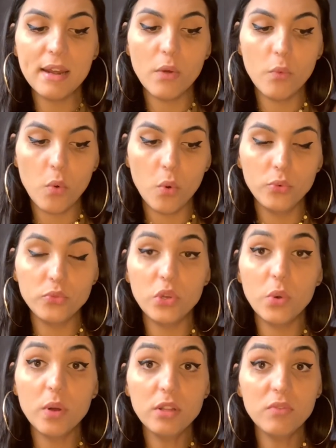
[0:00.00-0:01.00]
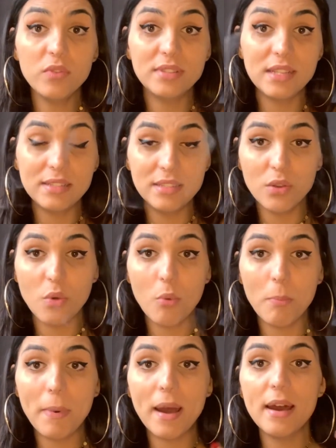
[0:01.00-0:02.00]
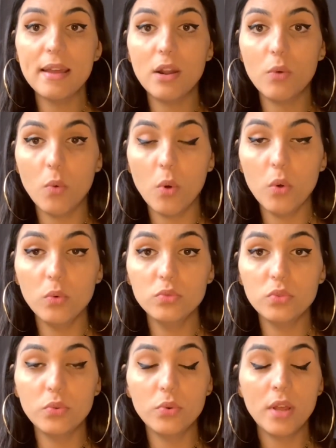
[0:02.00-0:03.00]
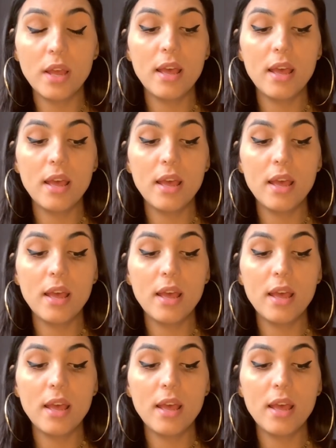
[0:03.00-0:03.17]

ao outro. E quando você se compara ao outro,